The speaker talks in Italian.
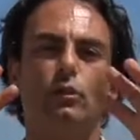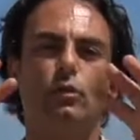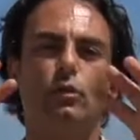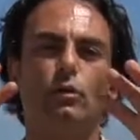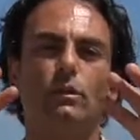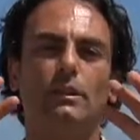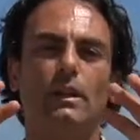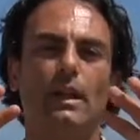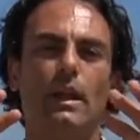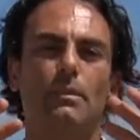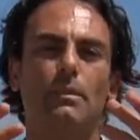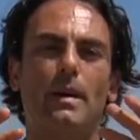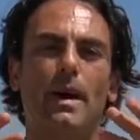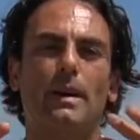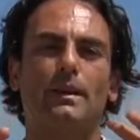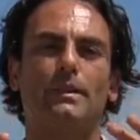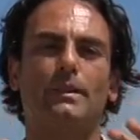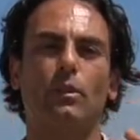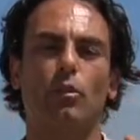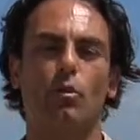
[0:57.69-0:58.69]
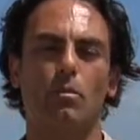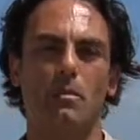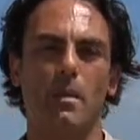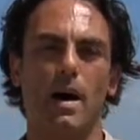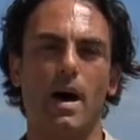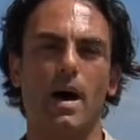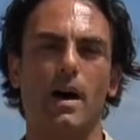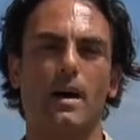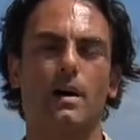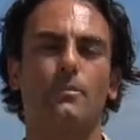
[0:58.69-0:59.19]
tutta la parte
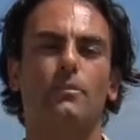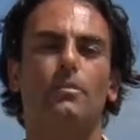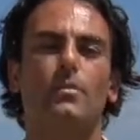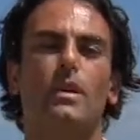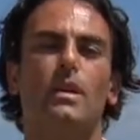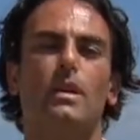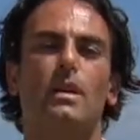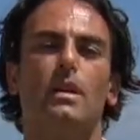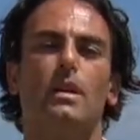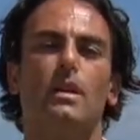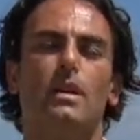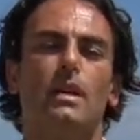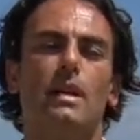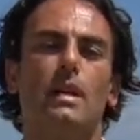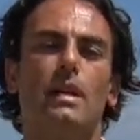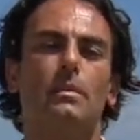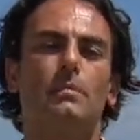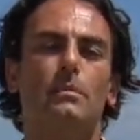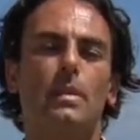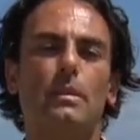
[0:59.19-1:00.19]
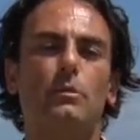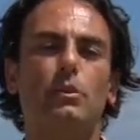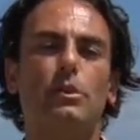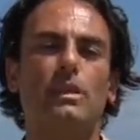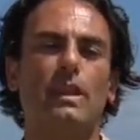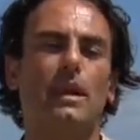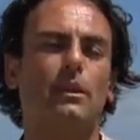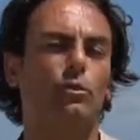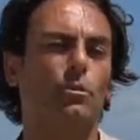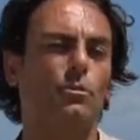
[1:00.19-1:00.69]
lombare. Il primo
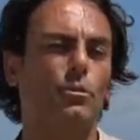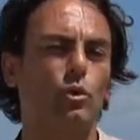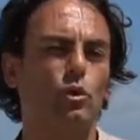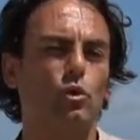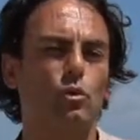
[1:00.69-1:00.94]
strato più